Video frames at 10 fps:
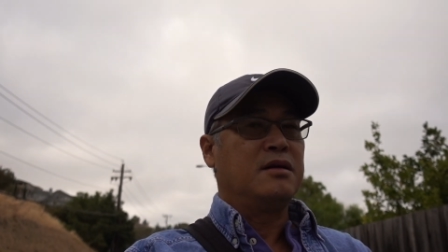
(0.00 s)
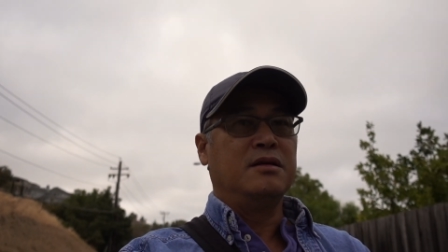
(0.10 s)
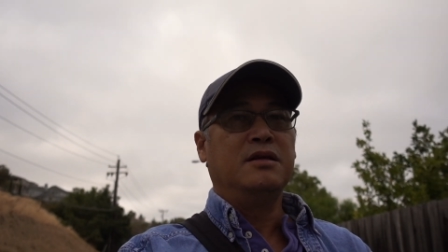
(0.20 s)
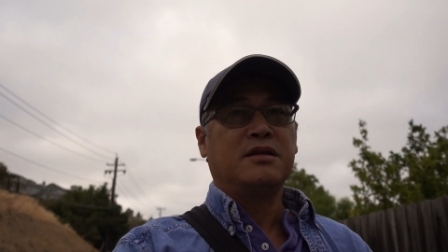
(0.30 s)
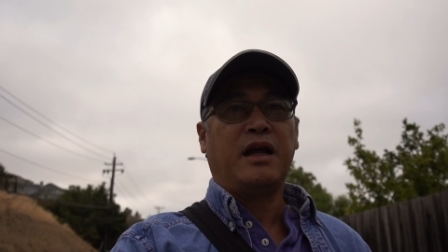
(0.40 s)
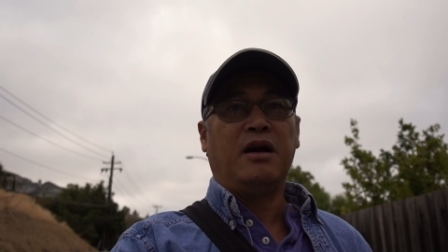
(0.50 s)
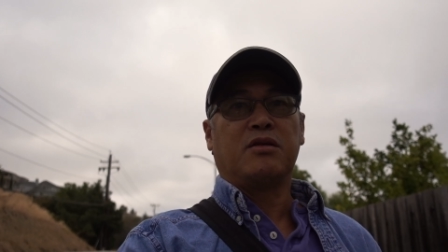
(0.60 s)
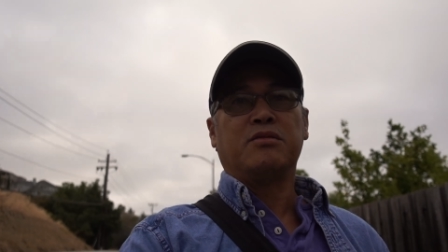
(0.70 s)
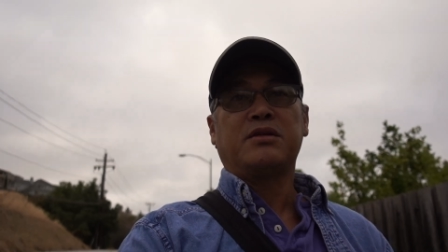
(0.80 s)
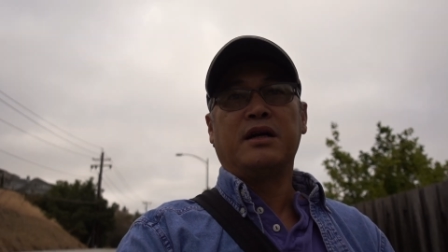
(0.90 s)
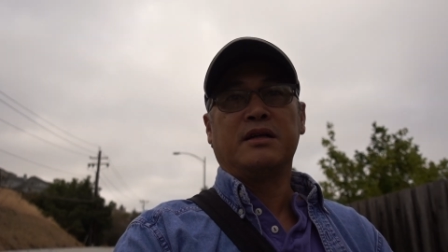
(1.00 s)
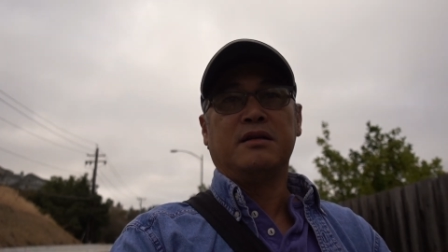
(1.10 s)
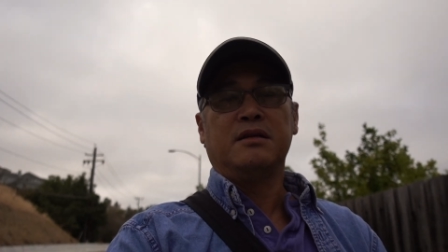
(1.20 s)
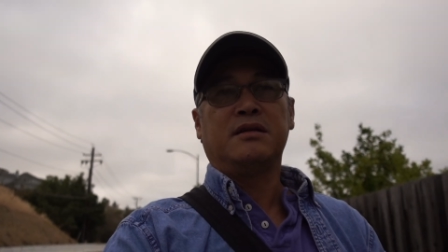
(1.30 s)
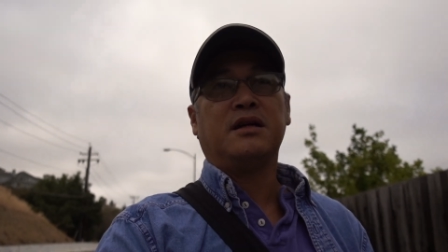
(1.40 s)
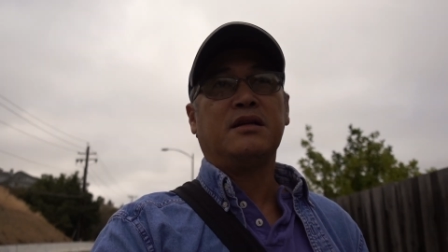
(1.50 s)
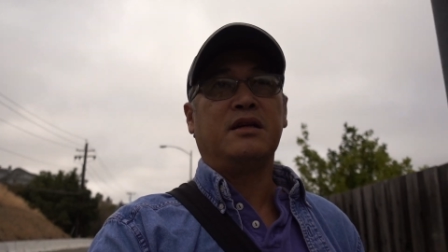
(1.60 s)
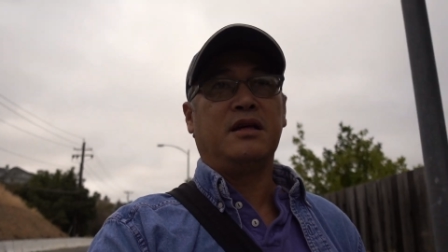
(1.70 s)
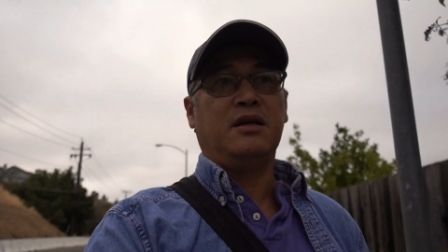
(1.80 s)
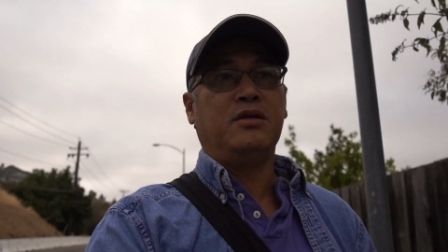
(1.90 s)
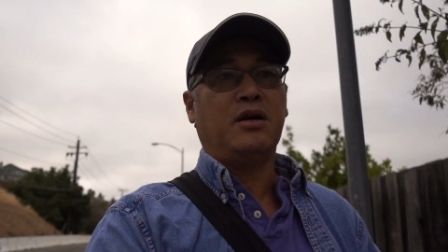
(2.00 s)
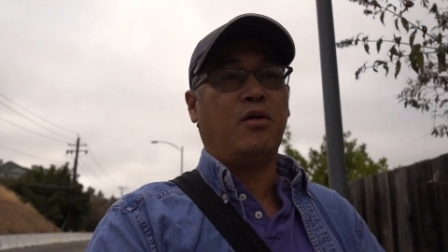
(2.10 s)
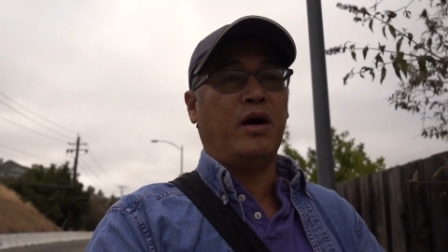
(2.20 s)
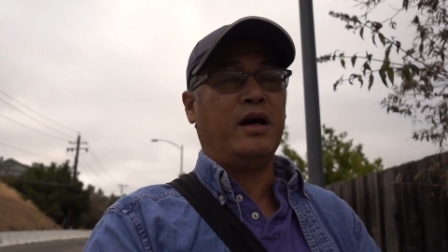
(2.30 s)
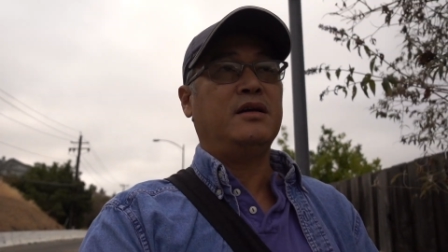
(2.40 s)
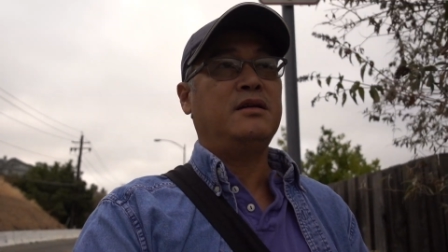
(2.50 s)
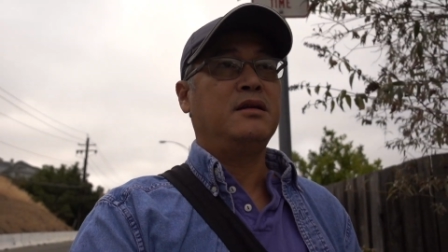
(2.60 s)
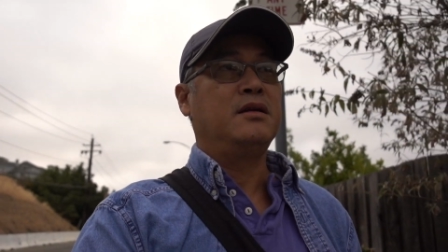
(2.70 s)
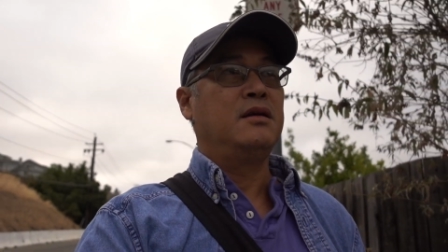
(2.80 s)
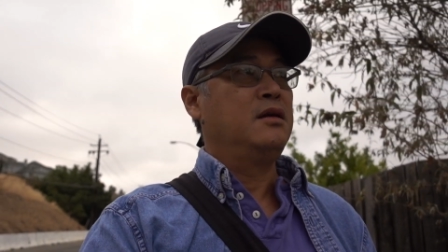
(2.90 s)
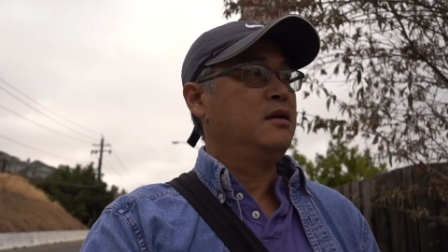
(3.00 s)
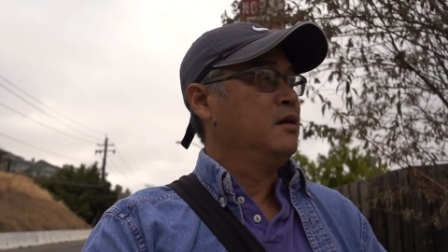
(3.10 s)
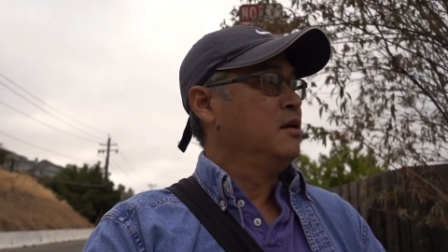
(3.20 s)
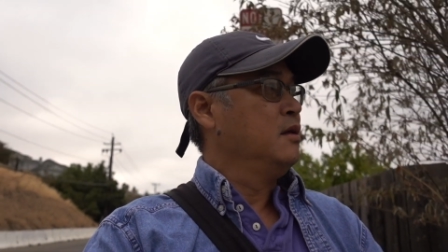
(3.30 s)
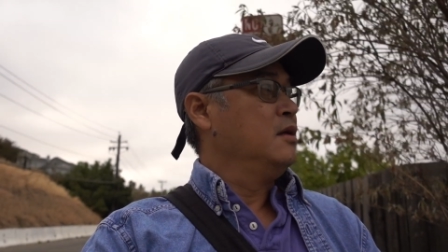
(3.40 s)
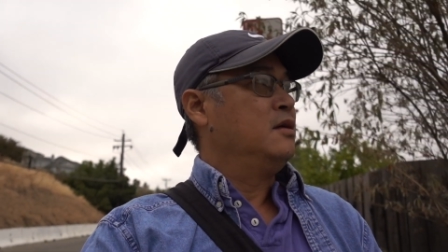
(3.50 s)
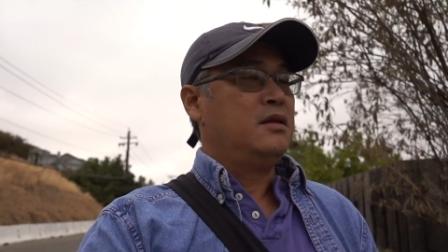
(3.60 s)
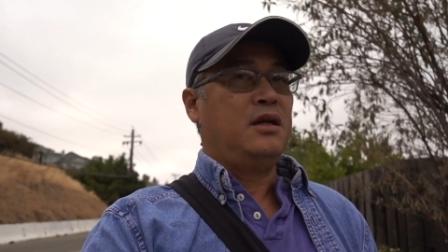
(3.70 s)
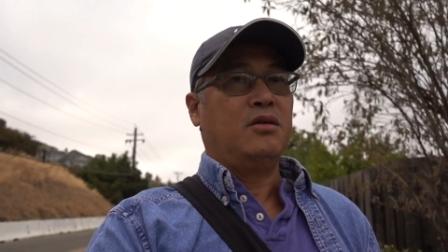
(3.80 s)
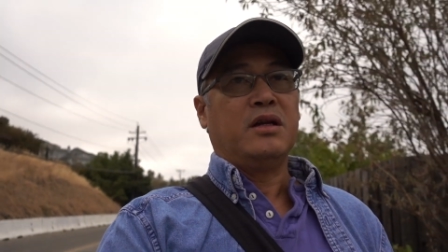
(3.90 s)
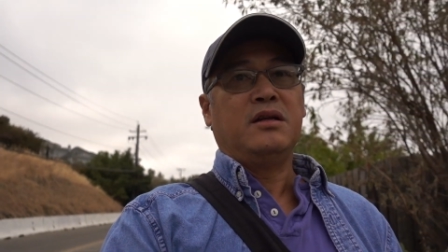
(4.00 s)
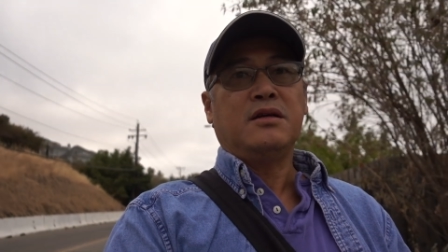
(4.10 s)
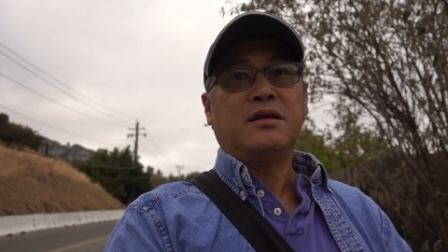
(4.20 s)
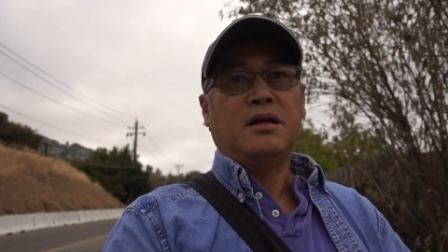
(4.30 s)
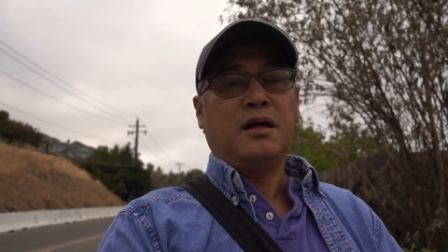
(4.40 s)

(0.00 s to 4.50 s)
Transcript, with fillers: Nước nào cũng cần rất là nhiều dầu hỏa, nhiều cái nước